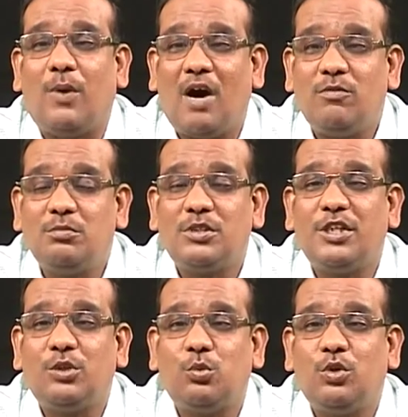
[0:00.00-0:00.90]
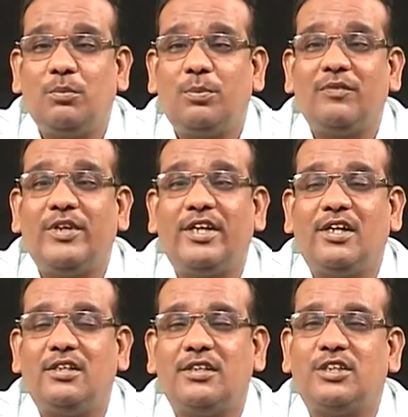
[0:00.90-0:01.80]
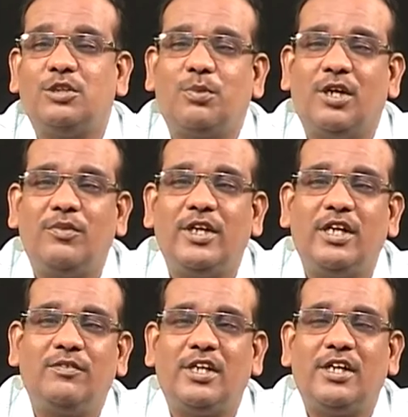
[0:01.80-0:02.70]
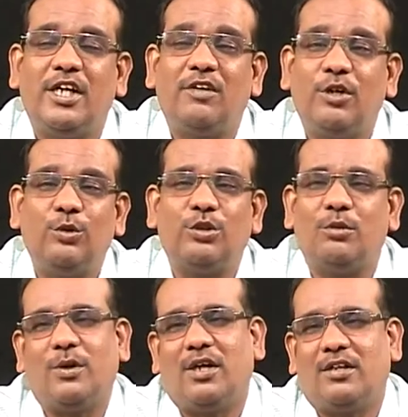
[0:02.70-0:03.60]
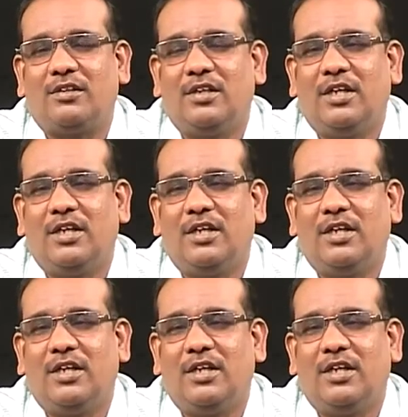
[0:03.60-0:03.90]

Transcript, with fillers: பாவம் செய்ய தூண்டப்படுவீர்கள் என்று பல்வேறு விதங்களில் வலியுறுத்தப்படுகிறது